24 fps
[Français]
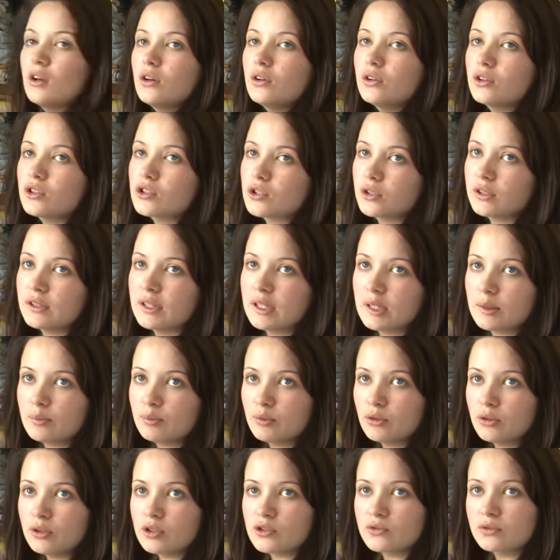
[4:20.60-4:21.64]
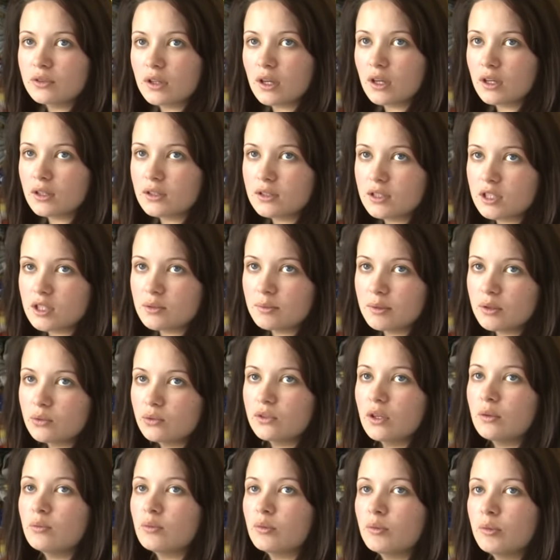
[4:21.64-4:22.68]
Le jaune et le bleu, je voudrais que si je
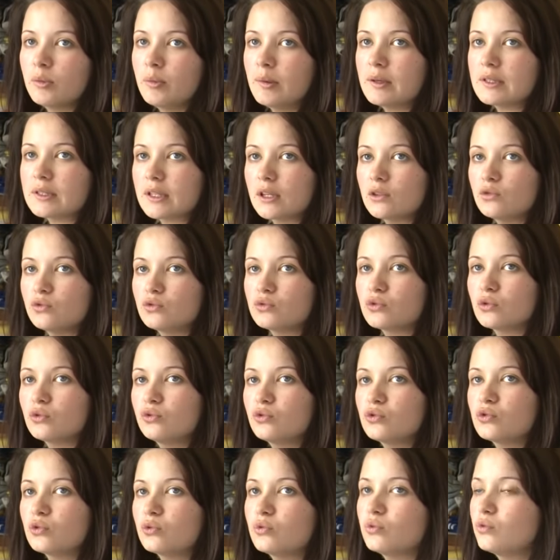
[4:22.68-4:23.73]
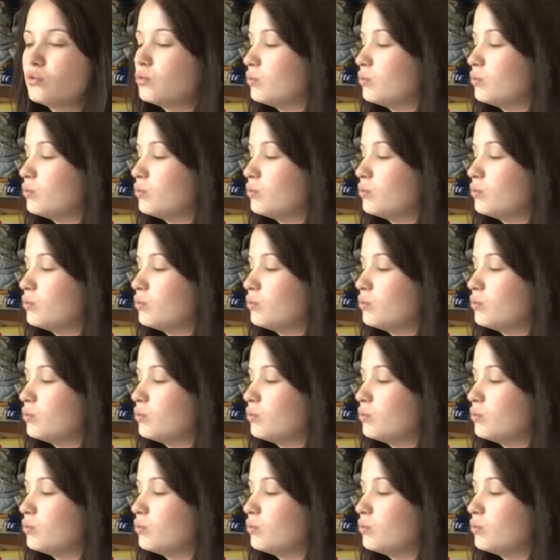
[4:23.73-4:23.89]
m'écoutais, mon bébé il serait toujours tout jaune ou